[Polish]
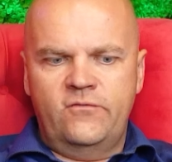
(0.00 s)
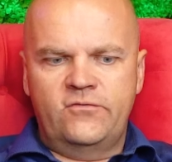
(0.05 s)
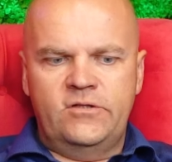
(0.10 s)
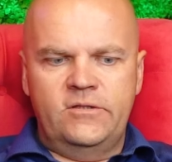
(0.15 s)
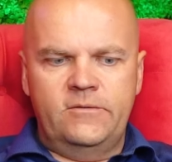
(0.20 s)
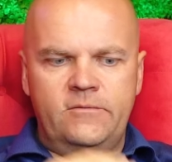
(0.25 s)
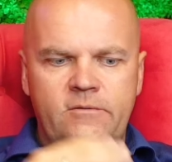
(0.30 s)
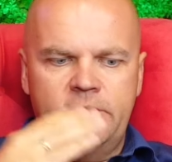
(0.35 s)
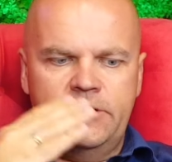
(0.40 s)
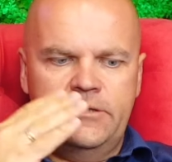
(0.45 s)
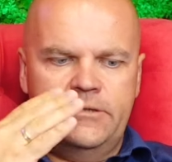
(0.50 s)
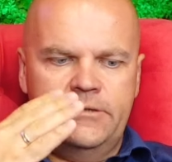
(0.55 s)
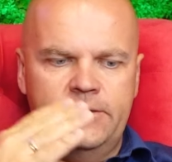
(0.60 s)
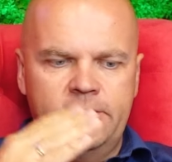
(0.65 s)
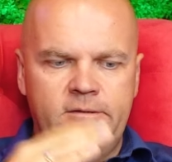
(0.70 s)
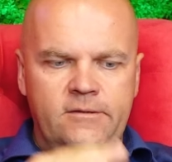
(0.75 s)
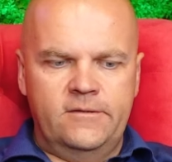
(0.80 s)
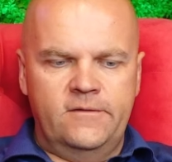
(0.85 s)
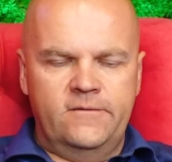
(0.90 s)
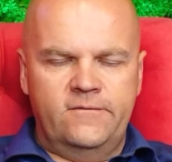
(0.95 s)
w tych,
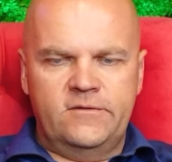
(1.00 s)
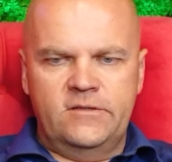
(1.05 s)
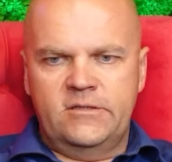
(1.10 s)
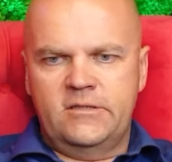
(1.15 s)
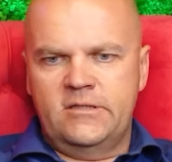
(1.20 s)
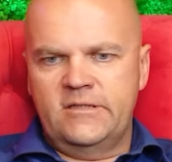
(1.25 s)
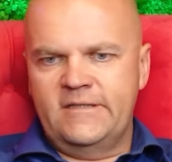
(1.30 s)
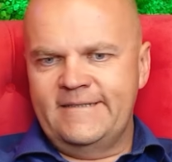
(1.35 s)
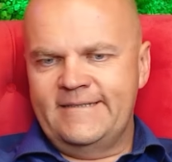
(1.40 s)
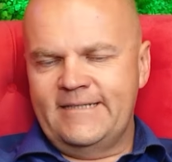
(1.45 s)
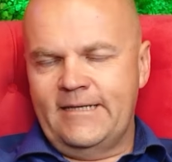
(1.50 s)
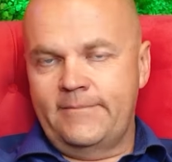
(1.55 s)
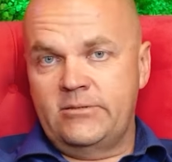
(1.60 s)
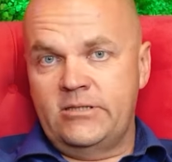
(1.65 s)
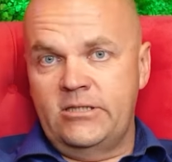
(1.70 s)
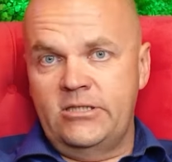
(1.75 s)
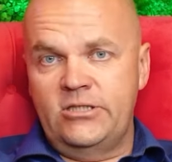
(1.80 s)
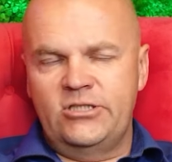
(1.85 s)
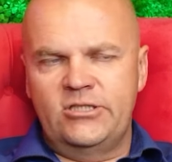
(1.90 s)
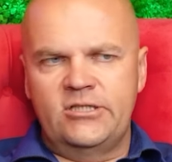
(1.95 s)
e, w tych kryzysach
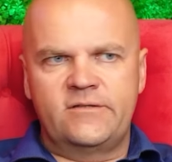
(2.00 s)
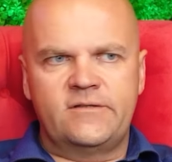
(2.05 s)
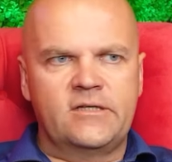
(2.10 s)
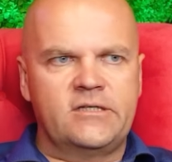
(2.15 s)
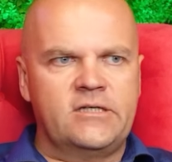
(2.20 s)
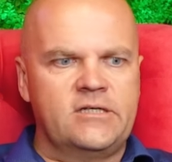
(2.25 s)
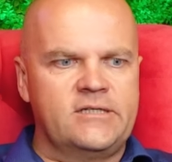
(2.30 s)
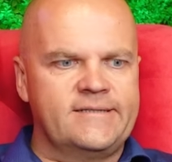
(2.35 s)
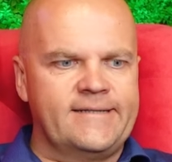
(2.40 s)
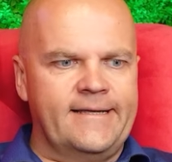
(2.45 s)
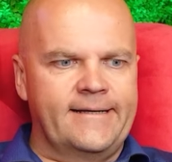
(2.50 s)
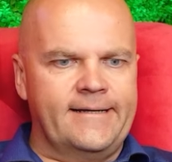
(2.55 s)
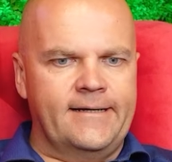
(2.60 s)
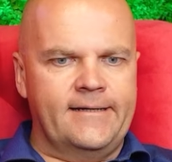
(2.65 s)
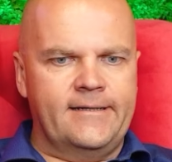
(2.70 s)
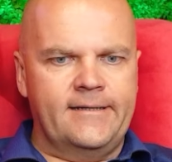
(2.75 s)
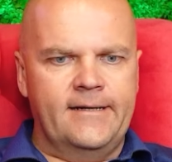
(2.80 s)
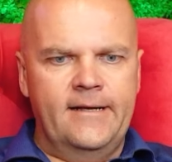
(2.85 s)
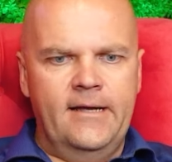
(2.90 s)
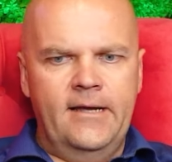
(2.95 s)
psychicznych, takich
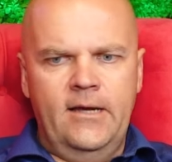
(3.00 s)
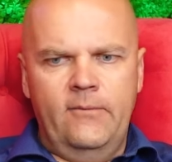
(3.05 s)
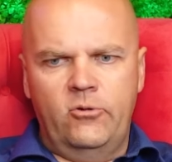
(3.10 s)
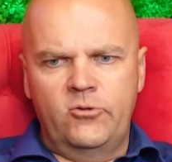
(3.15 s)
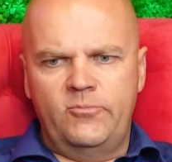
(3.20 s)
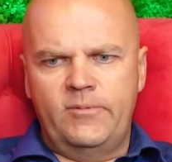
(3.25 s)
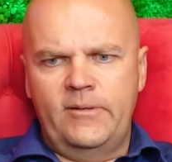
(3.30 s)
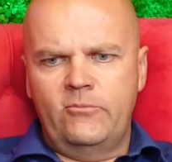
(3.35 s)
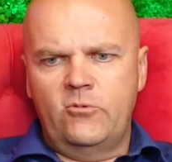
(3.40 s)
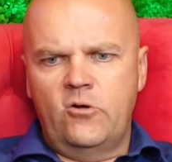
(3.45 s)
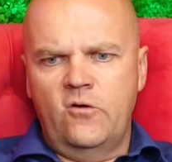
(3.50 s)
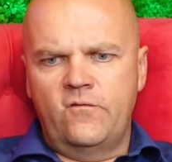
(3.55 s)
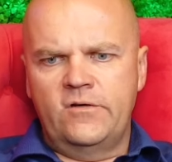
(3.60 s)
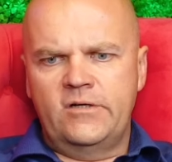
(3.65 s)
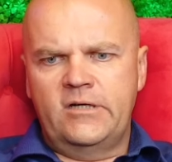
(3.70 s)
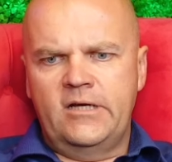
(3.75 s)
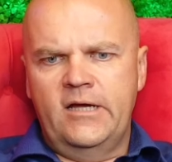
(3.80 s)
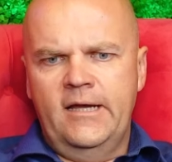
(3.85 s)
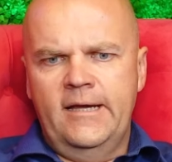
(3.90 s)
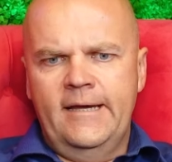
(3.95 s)
stanach
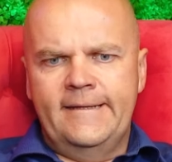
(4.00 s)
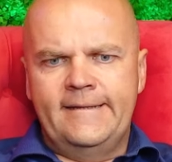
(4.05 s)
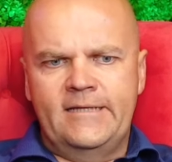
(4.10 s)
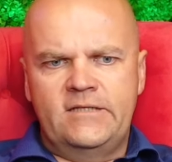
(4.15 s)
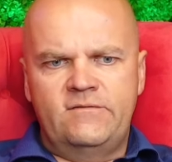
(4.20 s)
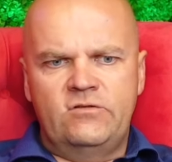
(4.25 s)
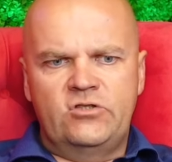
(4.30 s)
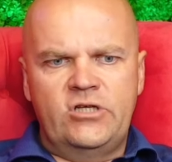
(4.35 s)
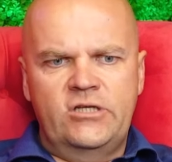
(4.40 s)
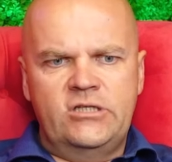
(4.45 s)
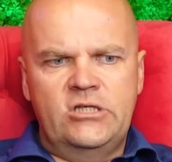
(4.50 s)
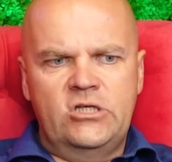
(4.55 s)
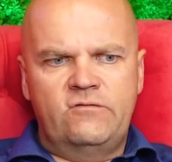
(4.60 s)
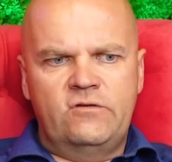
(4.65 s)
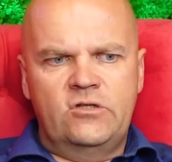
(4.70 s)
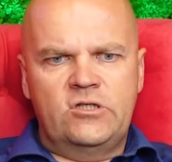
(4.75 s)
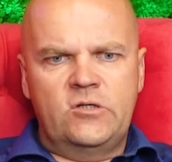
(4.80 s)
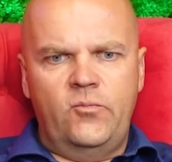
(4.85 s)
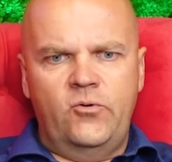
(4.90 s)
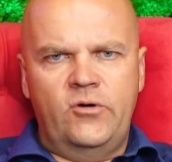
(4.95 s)
podbramkowych, najzwyczajniej w
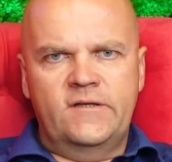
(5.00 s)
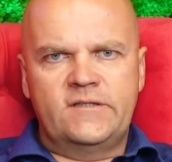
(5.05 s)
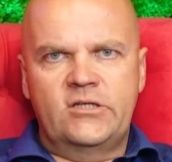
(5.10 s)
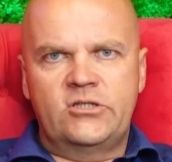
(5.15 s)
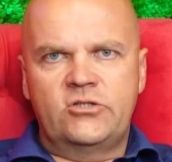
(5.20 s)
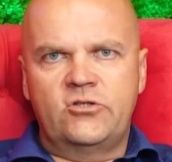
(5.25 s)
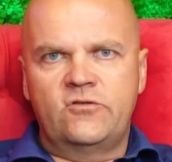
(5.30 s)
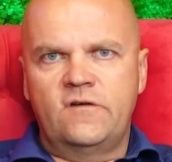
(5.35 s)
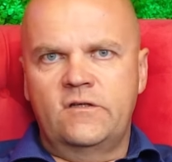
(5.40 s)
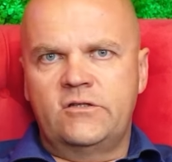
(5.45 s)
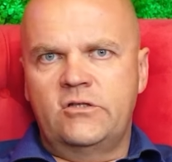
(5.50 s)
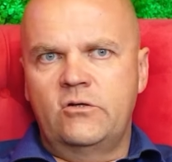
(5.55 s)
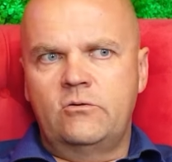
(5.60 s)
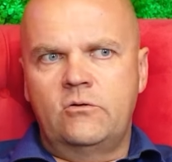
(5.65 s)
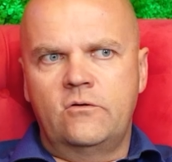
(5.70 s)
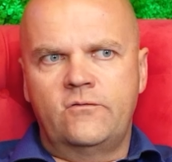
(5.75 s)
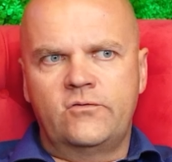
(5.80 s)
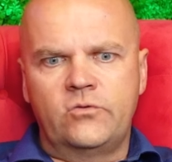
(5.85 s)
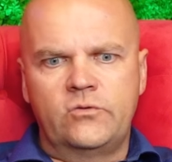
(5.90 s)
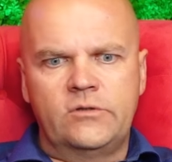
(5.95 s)
świecie pokazać to
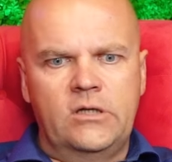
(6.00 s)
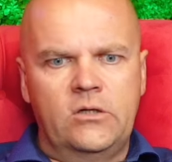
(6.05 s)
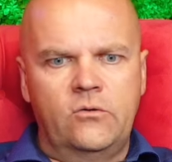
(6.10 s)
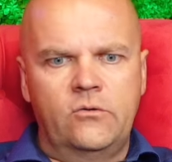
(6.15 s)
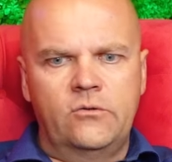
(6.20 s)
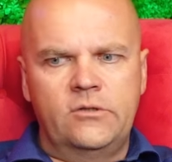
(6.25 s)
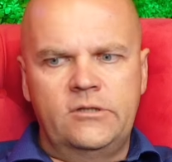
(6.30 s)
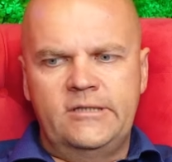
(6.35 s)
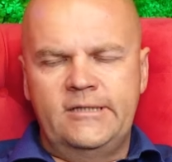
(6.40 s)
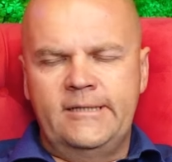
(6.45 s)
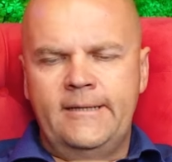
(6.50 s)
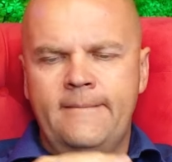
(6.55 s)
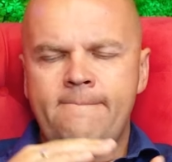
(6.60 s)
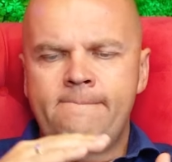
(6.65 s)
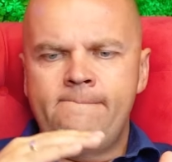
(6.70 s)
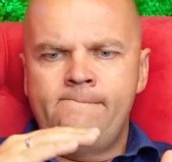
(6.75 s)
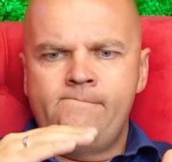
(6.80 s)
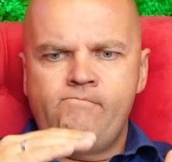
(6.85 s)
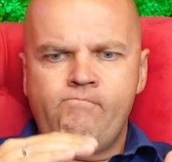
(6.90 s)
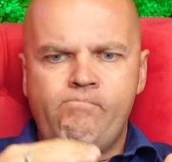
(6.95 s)
światełko w tunelu i,
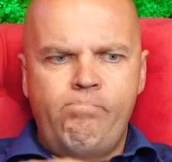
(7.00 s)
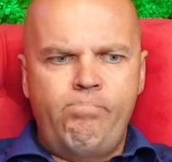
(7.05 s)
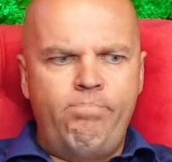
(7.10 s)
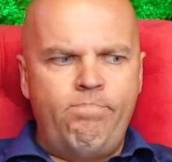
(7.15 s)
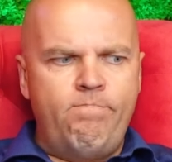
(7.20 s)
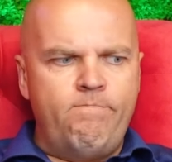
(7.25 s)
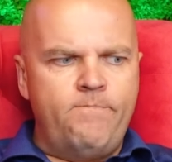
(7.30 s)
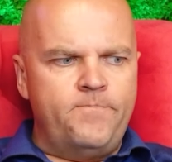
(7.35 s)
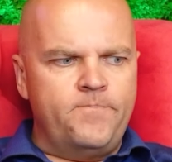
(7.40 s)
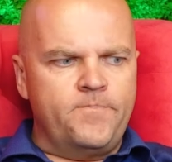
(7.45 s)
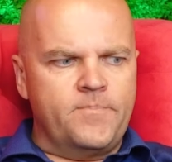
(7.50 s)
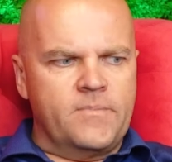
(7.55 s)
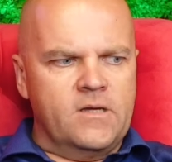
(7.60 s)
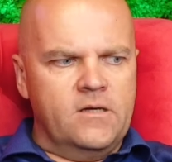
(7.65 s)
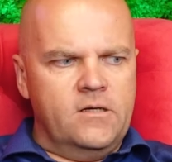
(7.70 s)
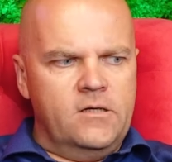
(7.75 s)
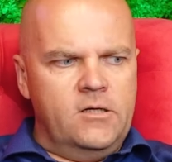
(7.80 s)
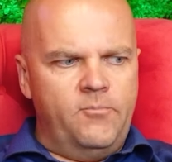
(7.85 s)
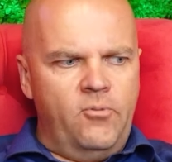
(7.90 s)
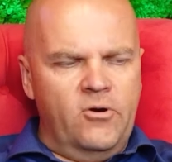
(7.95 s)
mm,
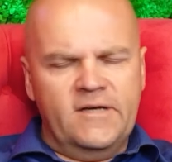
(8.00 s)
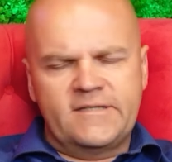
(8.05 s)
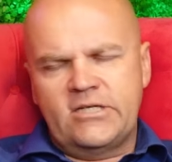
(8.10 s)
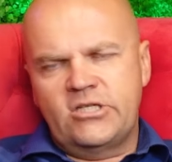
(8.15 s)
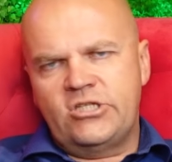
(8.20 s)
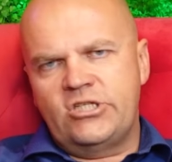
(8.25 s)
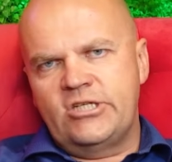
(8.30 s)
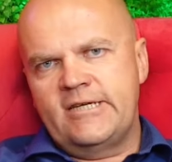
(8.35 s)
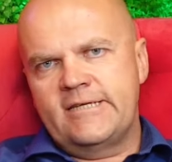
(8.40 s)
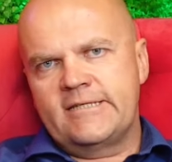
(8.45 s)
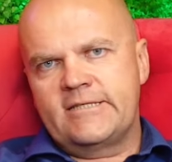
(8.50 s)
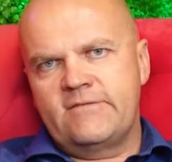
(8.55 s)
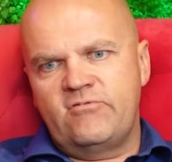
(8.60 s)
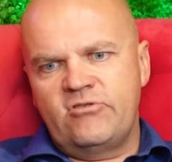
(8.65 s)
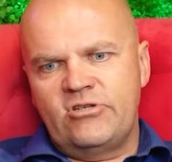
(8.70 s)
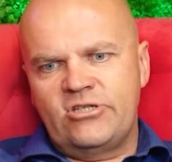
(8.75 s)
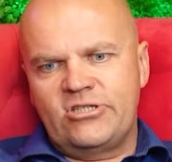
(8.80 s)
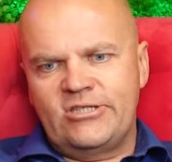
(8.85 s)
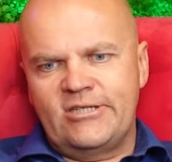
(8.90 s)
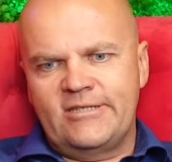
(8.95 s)
i pokazać, że jest
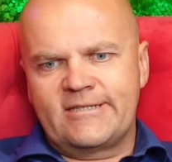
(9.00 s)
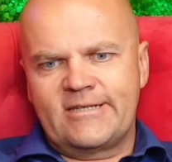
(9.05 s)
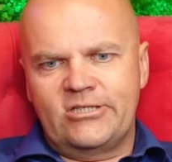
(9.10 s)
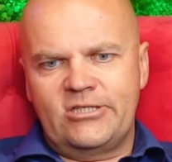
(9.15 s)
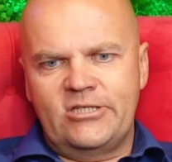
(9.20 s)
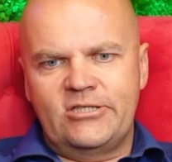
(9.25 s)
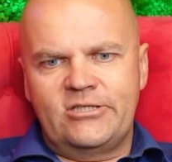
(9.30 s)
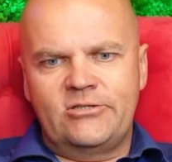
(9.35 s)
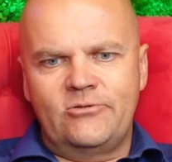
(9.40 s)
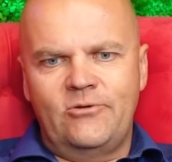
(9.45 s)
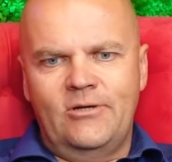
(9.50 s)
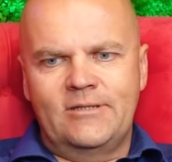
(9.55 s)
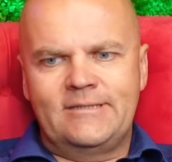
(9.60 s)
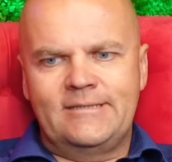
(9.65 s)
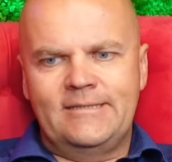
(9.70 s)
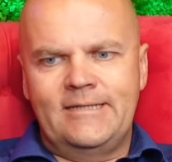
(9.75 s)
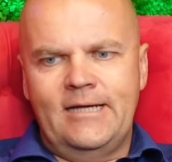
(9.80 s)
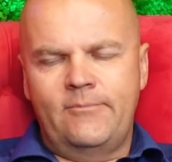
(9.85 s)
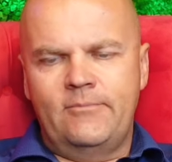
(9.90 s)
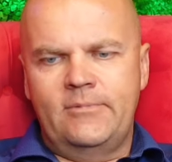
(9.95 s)
wyjście z każdej
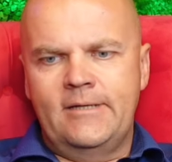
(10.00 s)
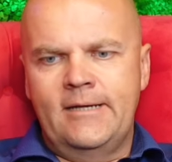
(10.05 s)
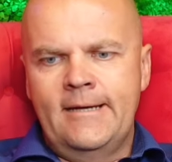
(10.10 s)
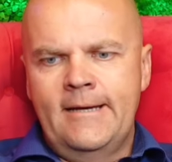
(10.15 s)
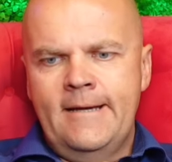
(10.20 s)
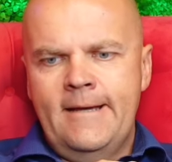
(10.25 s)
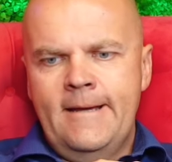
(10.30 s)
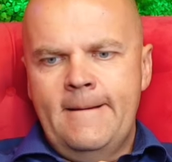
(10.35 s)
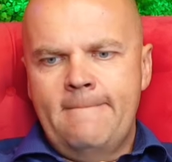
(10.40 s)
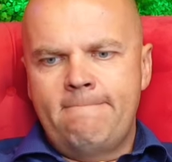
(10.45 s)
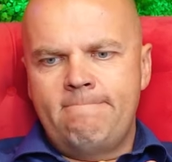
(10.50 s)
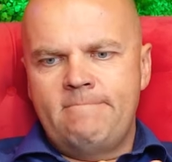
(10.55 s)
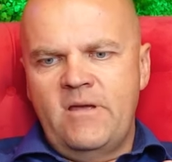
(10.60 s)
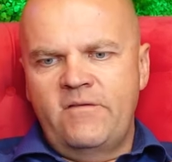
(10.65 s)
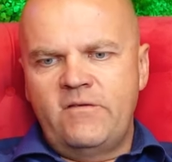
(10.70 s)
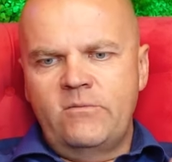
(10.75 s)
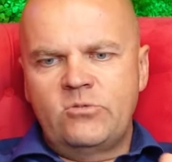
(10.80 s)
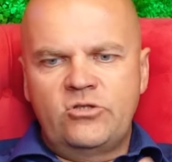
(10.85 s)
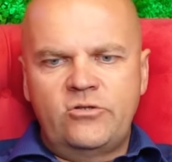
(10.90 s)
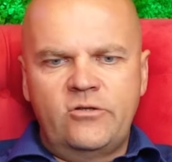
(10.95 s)
sytuacji. Jakby, ja
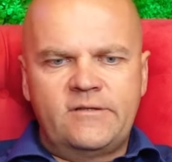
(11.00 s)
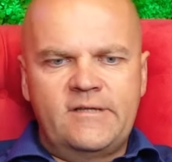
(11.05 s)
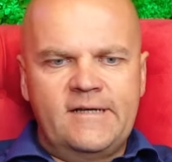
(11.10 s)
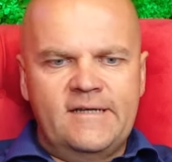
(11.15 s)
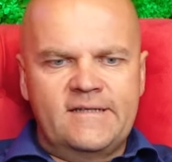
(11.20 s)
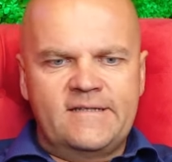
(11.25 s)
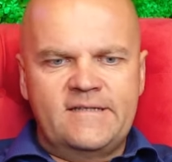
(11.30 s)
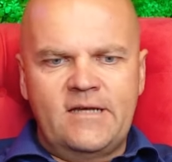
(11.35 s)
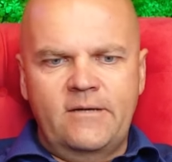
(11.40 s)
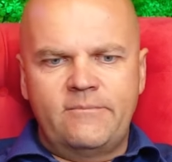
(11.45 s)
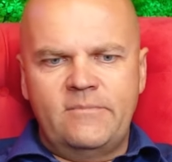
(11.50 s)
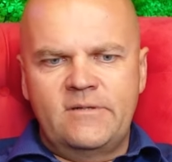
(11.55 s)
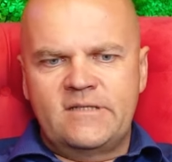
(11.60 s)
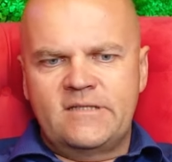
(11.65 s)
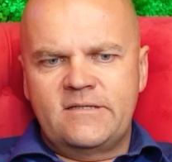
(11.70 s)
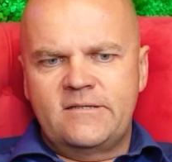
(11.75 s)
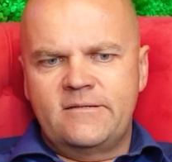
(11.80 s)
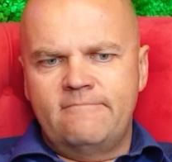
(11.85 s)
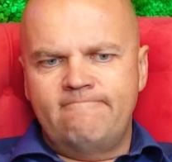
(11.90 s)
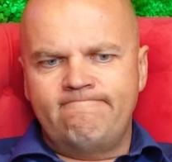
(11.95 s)
wiem, że to teraz jakby
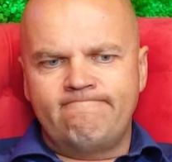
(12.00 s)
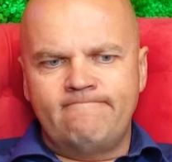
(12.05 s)
jest